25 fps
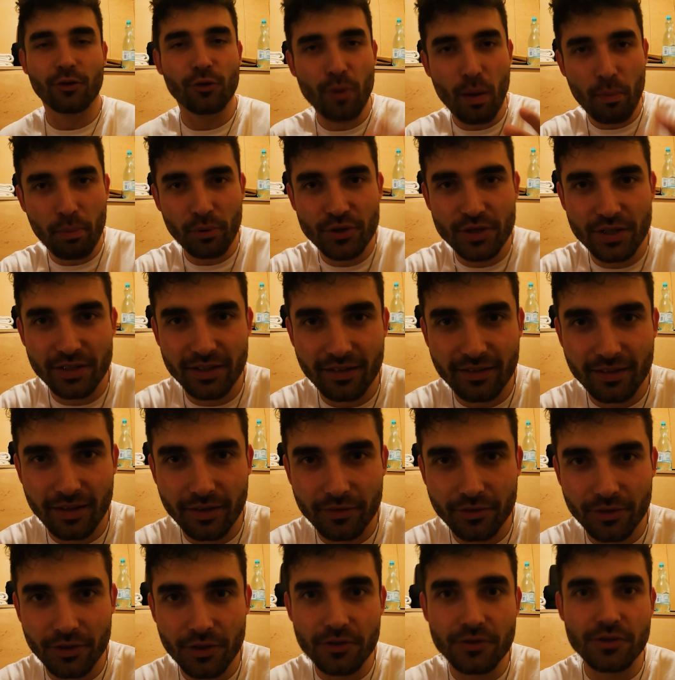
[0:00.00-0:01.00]
Kuba poszedł na
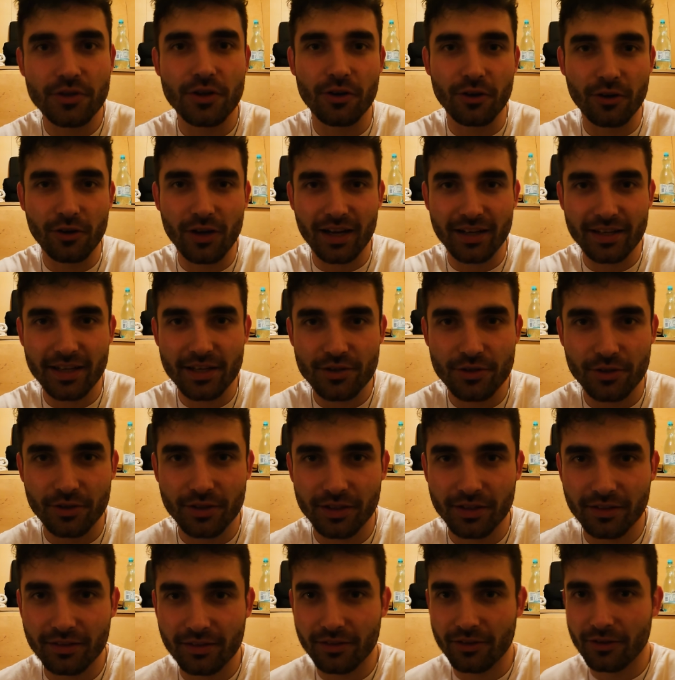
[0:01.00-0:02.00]
zewnątrz ogarniać
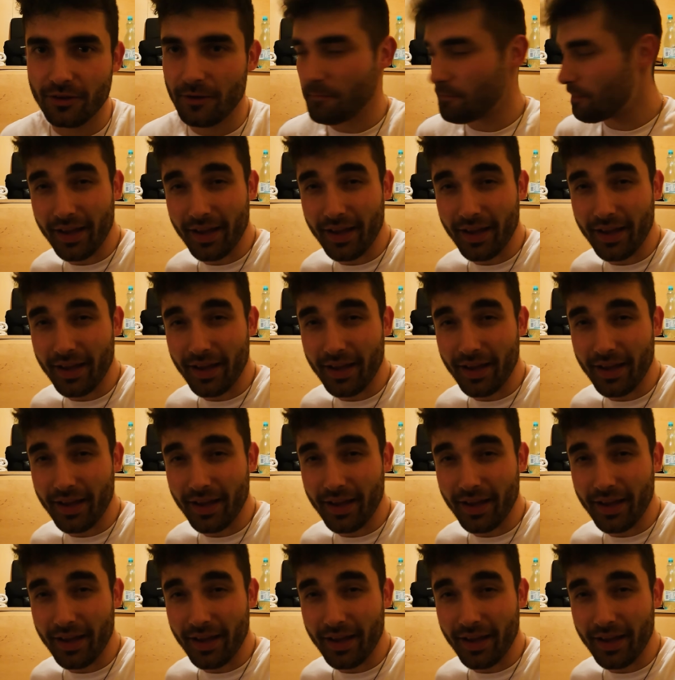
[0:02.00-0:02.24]
ognisko,